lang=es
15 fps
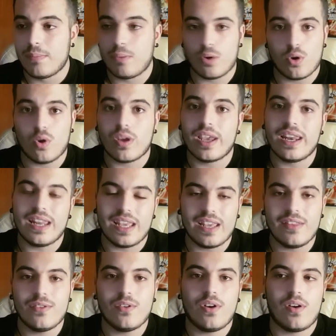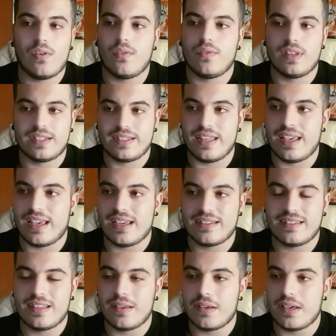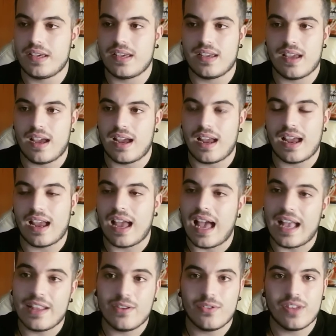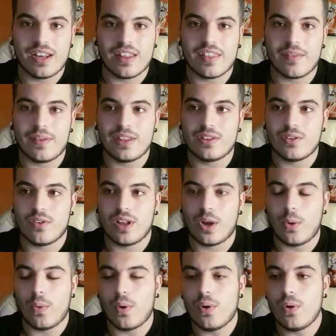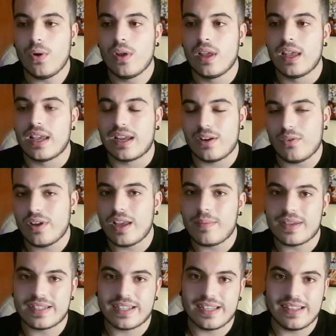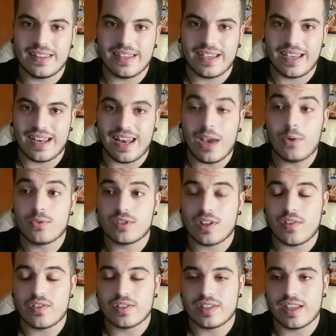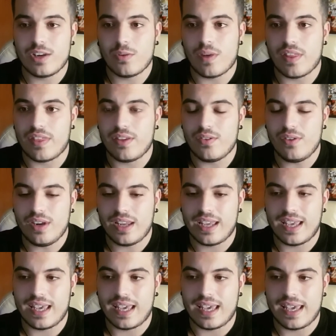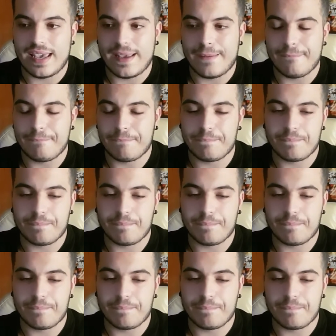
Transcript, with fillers: Por lo que he leído desde este año de lanzamiento del juego, creo que hay más gente que le ha gustado esta innovación que